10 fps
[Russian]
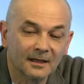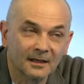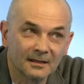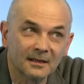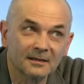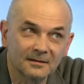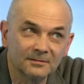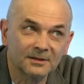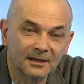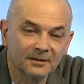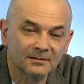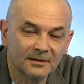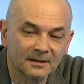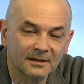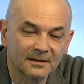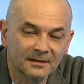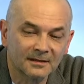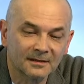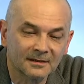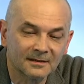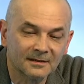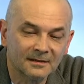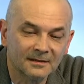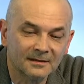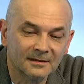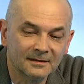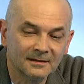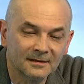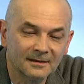кажется. Казанскому mm-hmm. театру, да. А, и, и